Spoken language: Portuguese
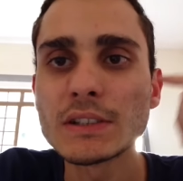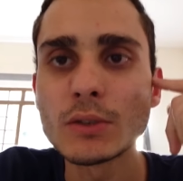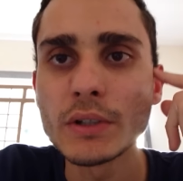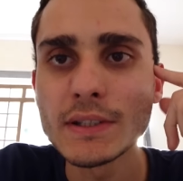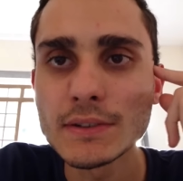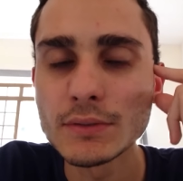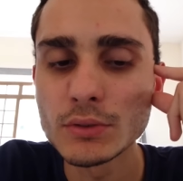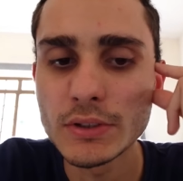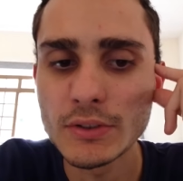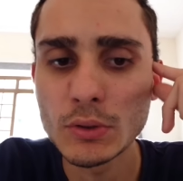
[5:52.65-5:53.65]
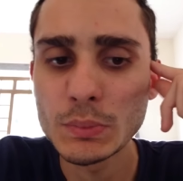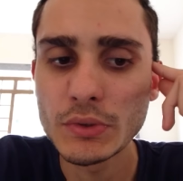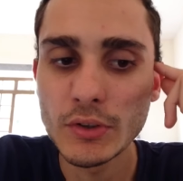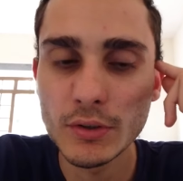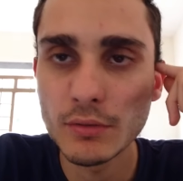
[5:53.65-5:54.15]
sequência vocês vão
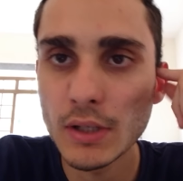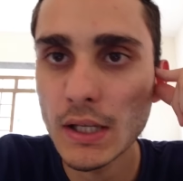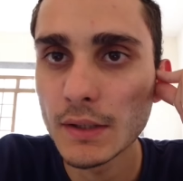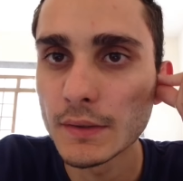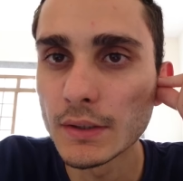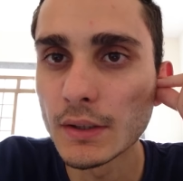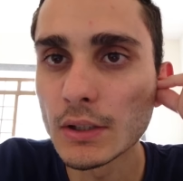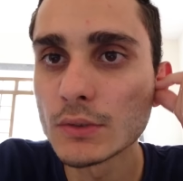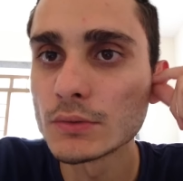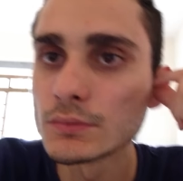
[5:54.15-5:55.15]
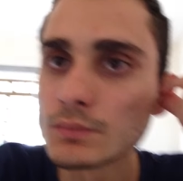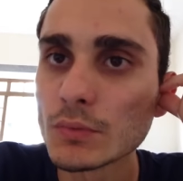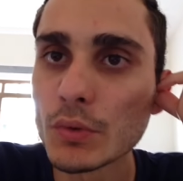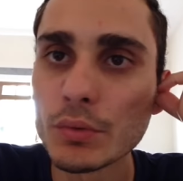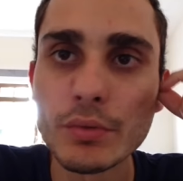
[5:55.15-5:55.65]
observar então
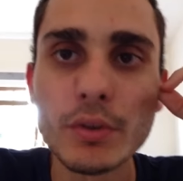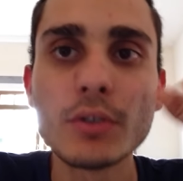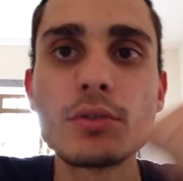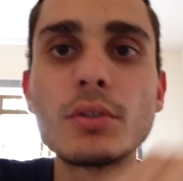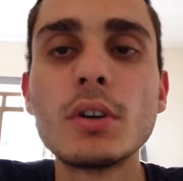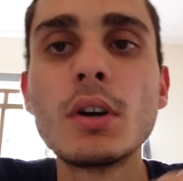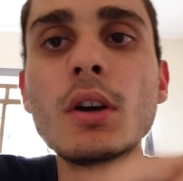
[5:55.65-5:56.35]
um vídeo